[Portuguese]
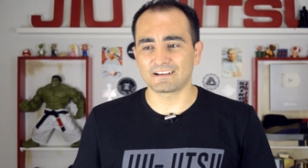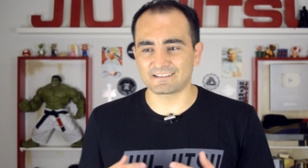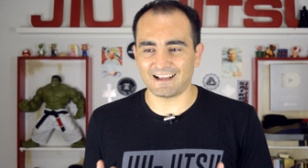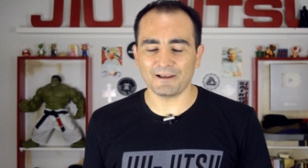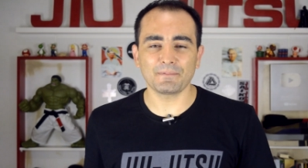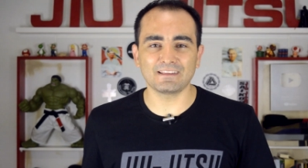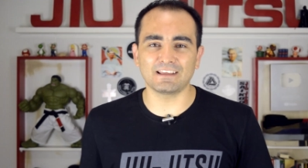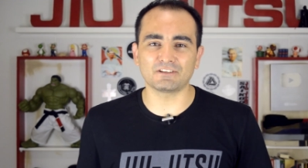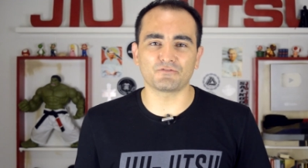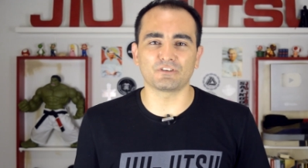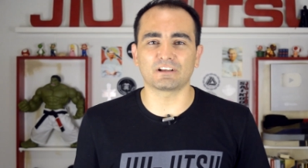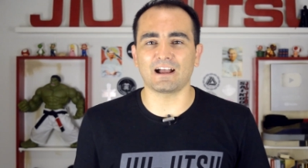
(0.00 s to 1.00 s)
saiba
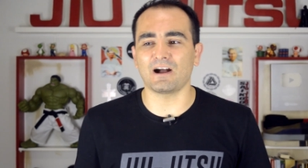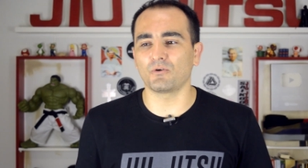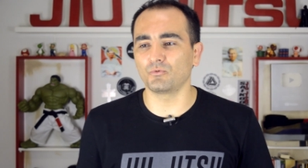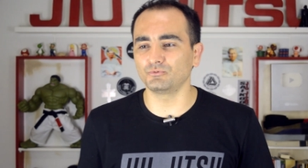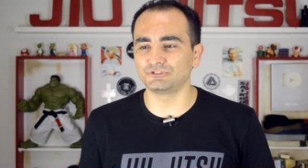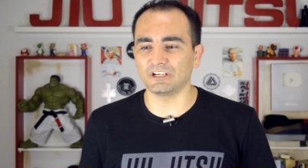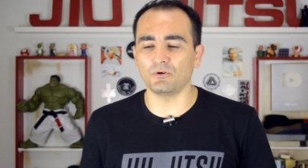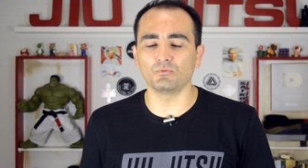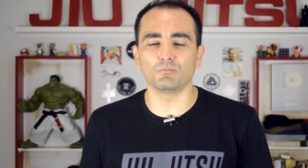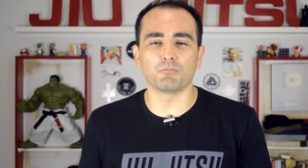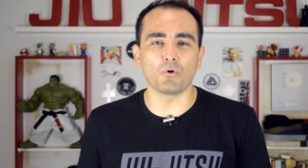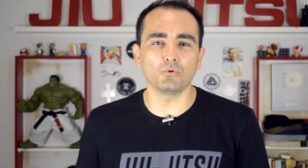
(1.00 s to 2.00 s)
identificar onde é um
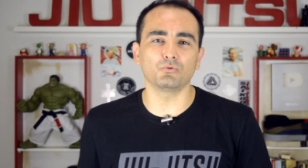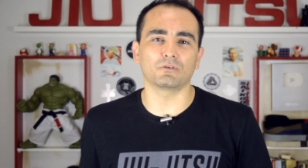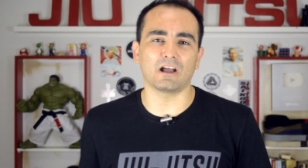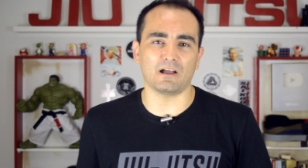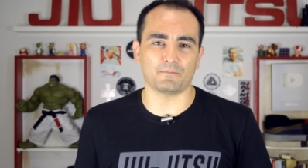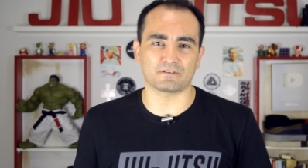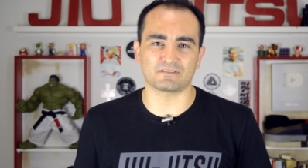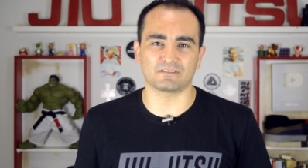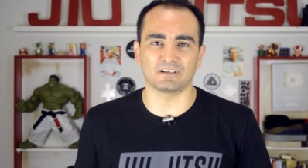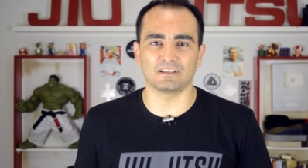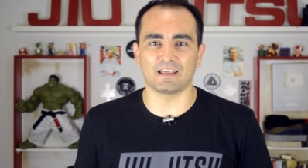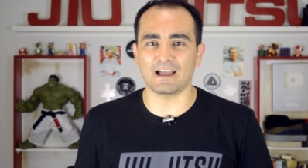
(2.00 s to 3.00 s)
bom lugar para se
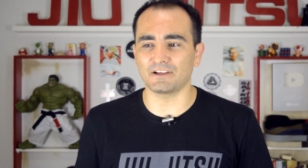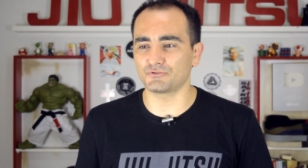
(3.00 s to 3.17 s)
treinar,